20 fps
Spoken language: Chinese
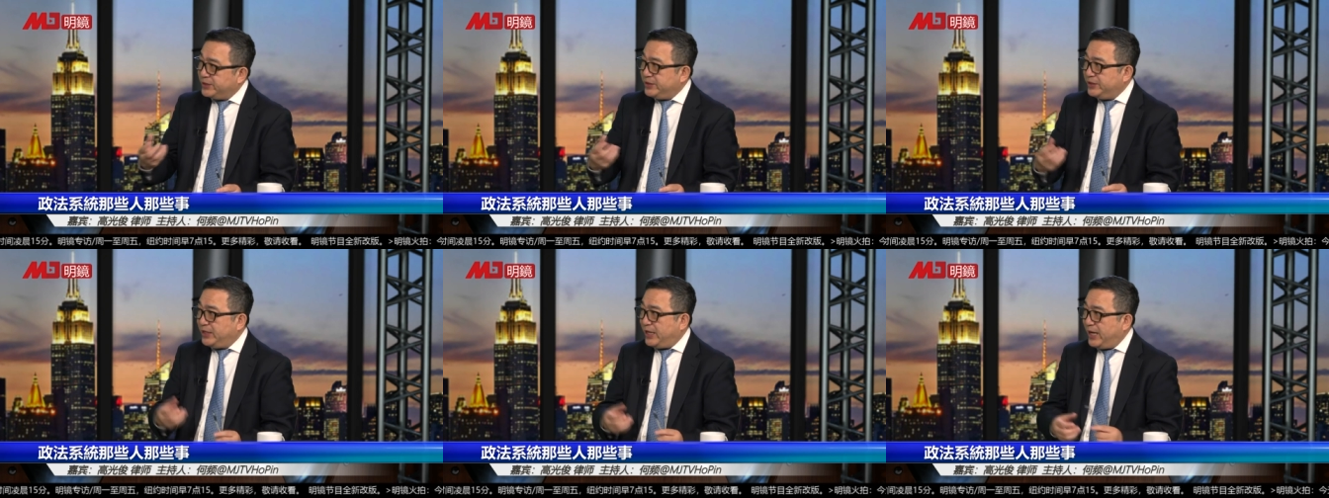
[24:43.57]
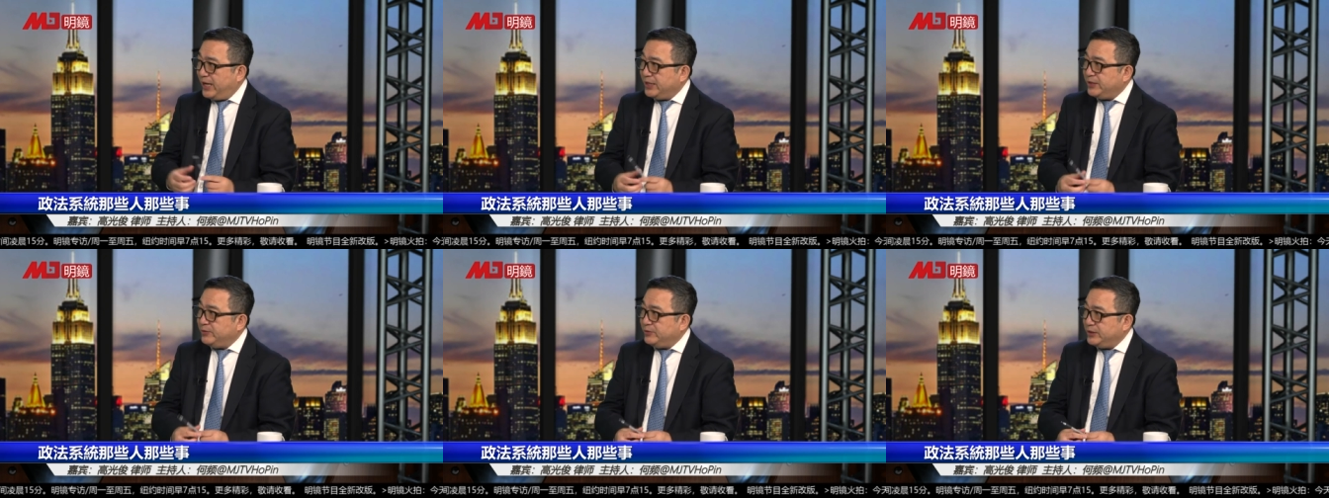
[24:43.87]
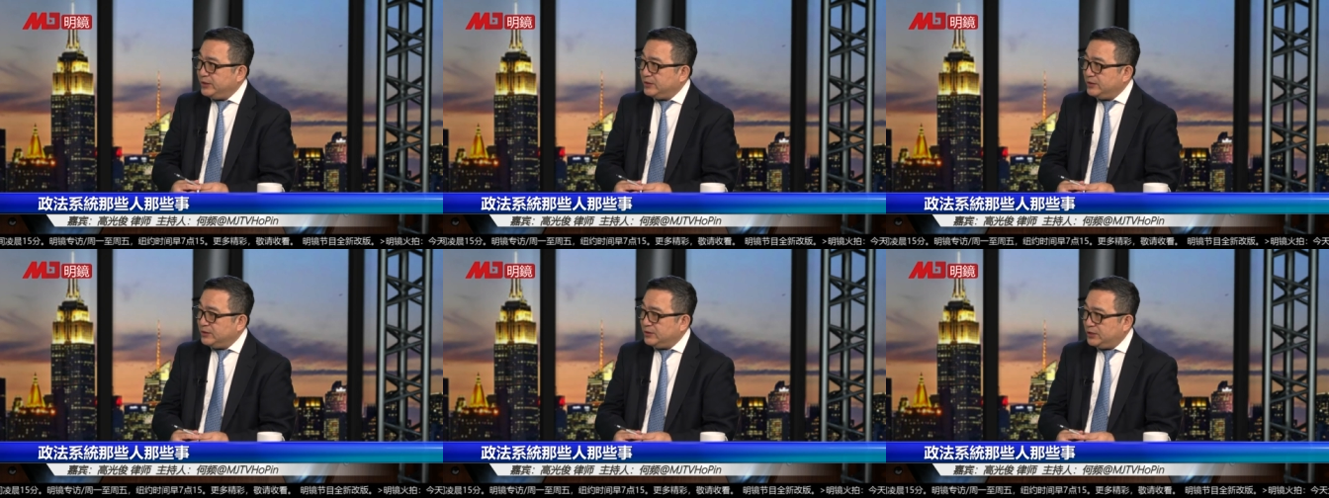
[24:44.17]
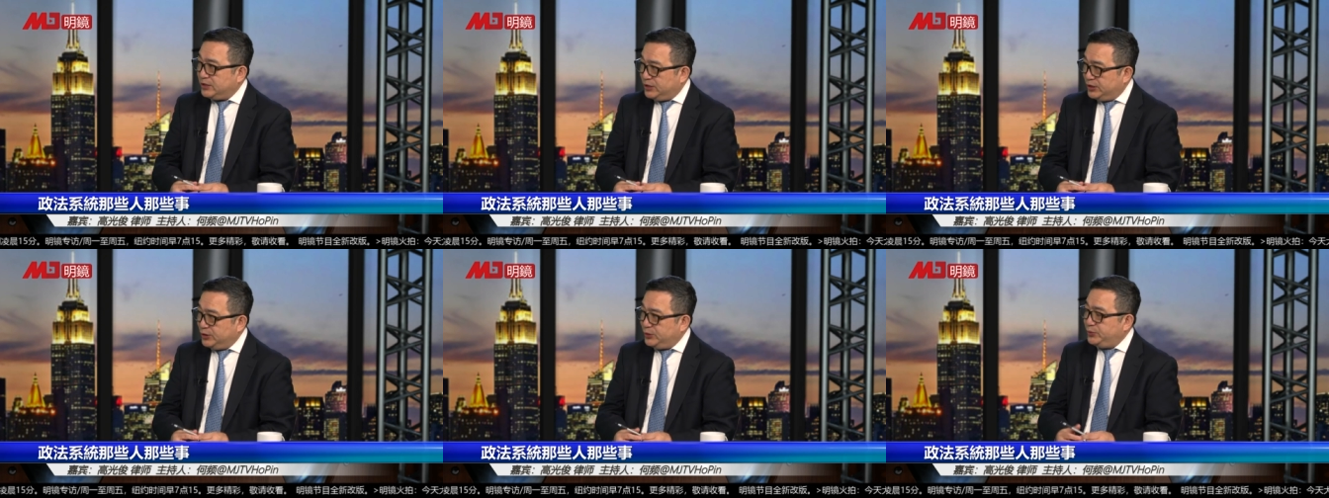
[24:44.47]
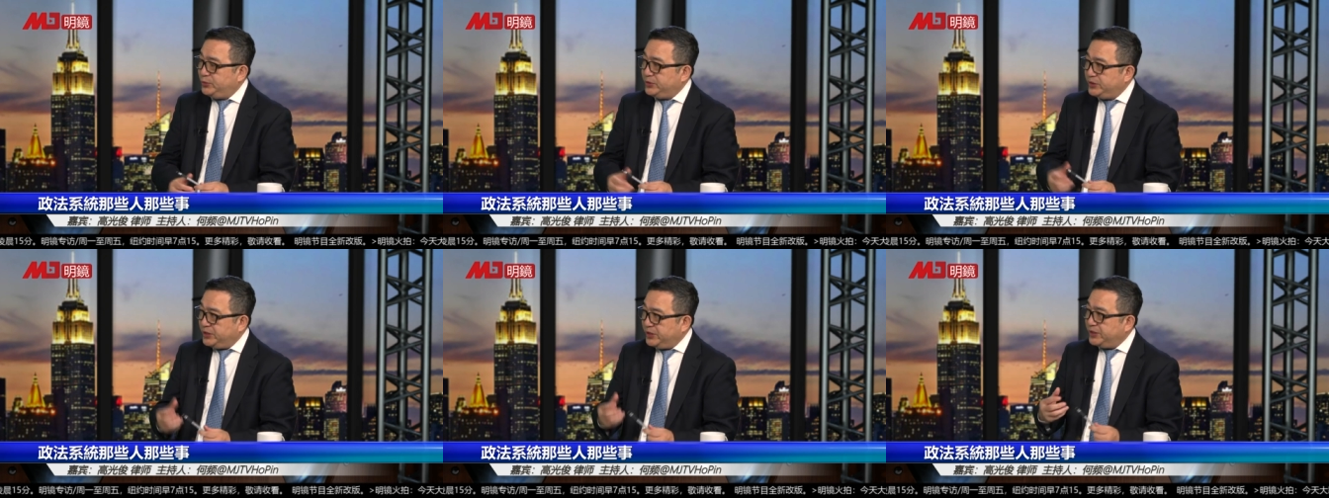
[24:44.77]
个还有一个持
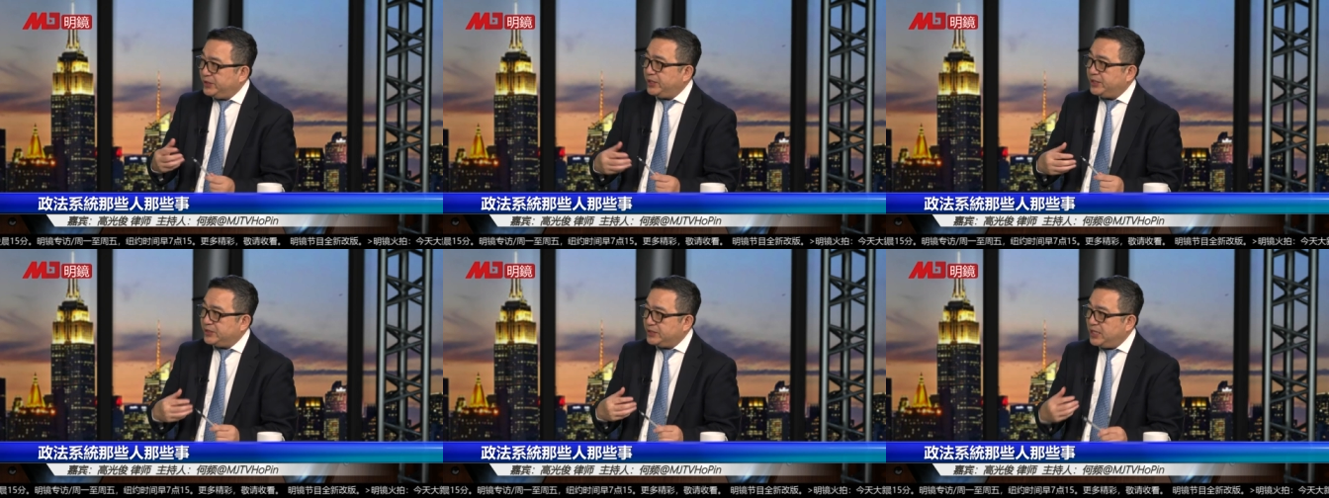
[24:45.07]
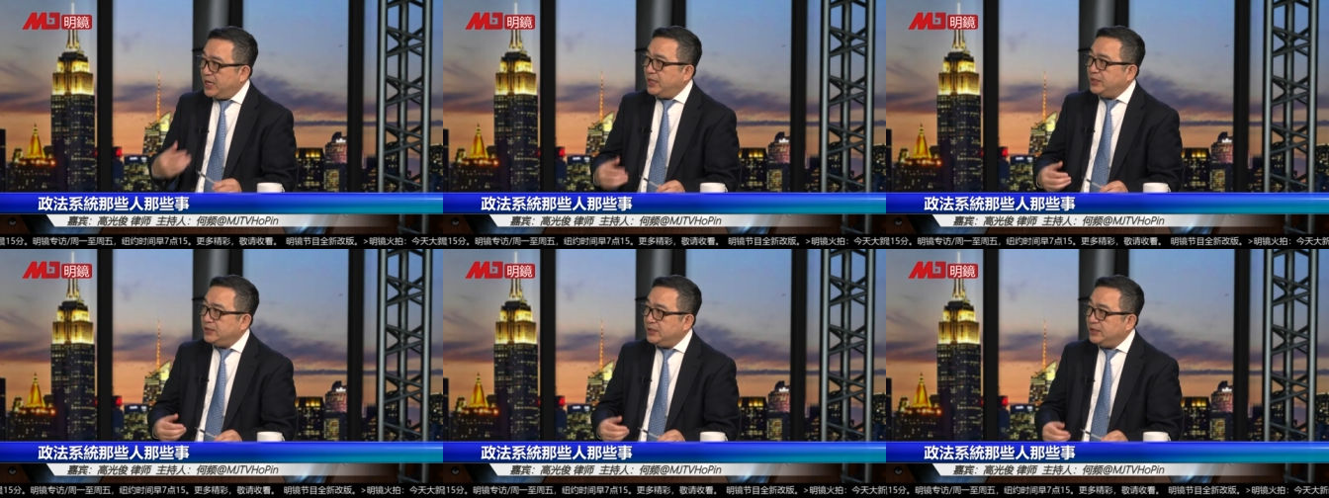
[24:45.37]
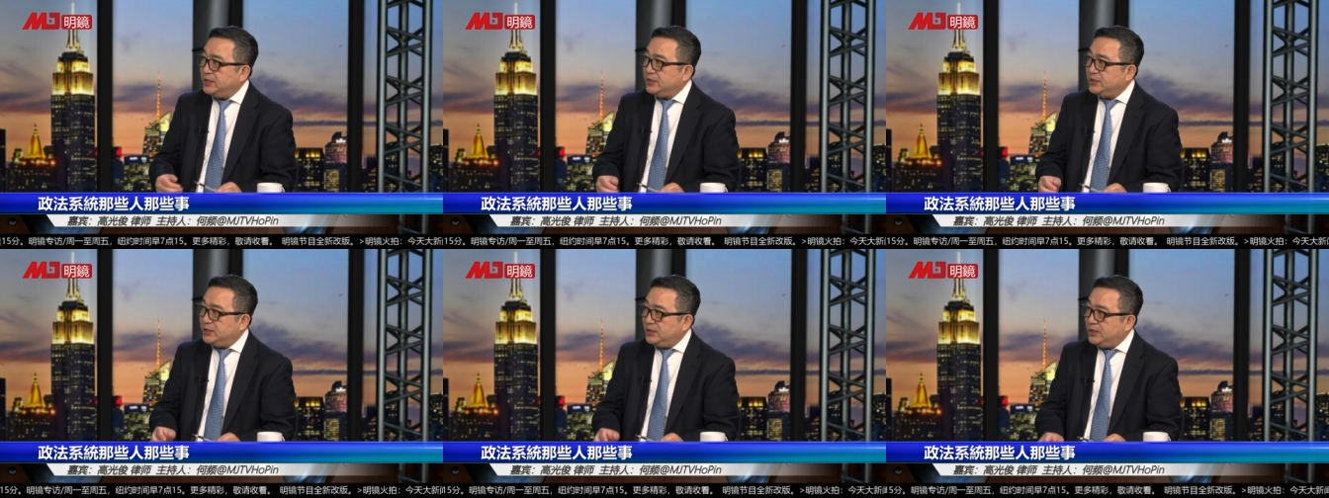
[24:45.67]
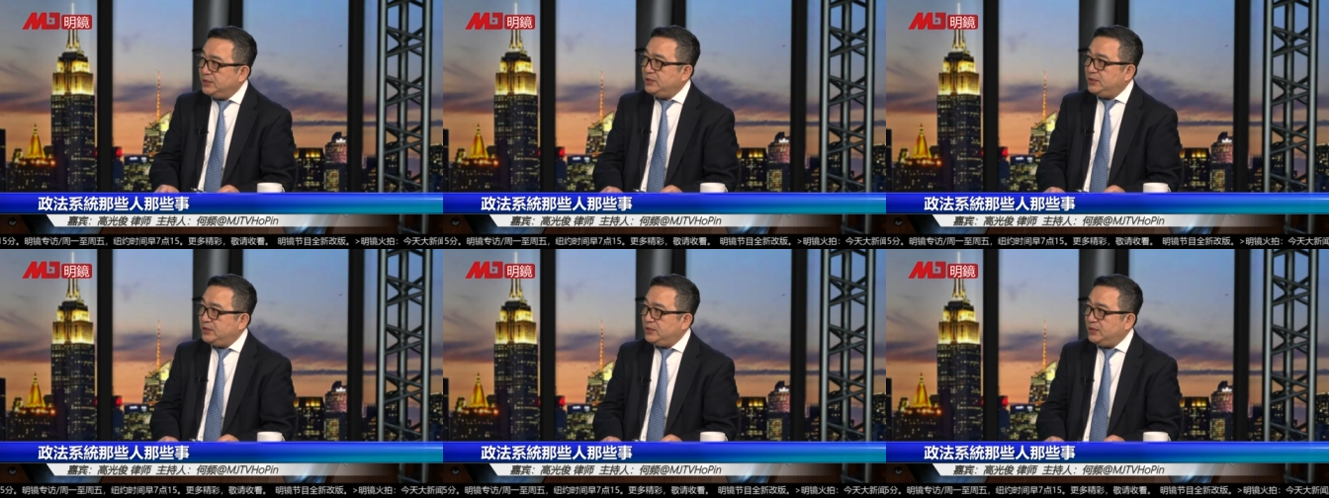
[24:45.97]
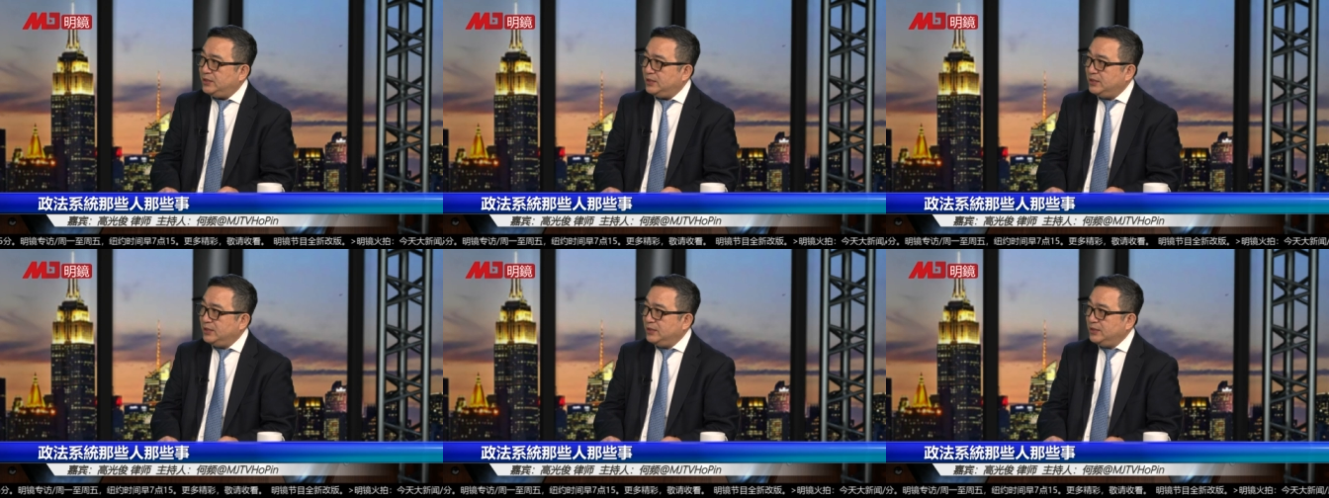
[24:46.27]
续性的长期的清
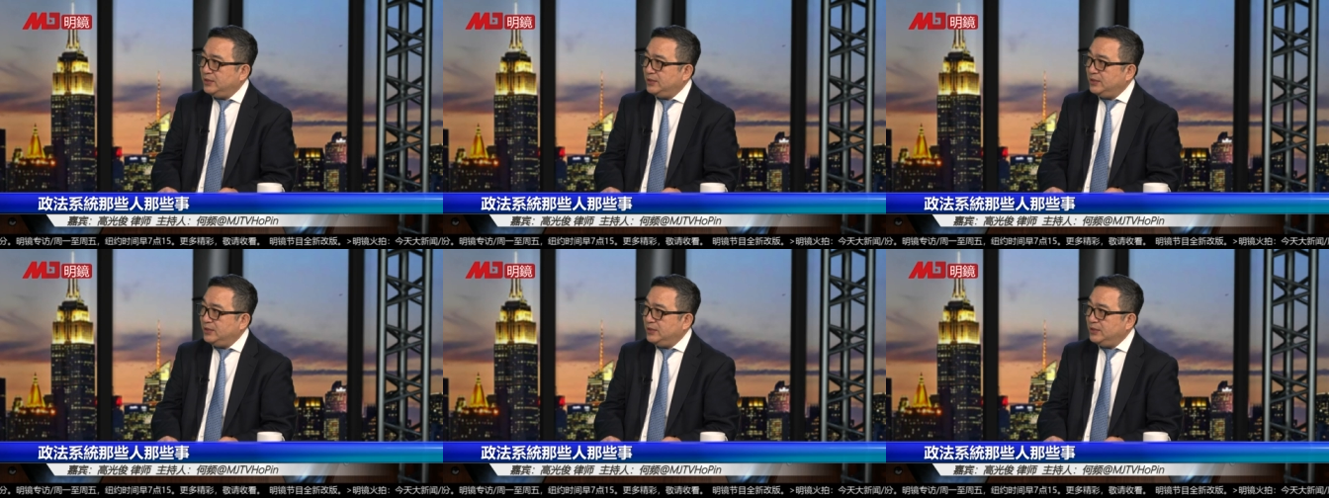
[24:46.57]
洗，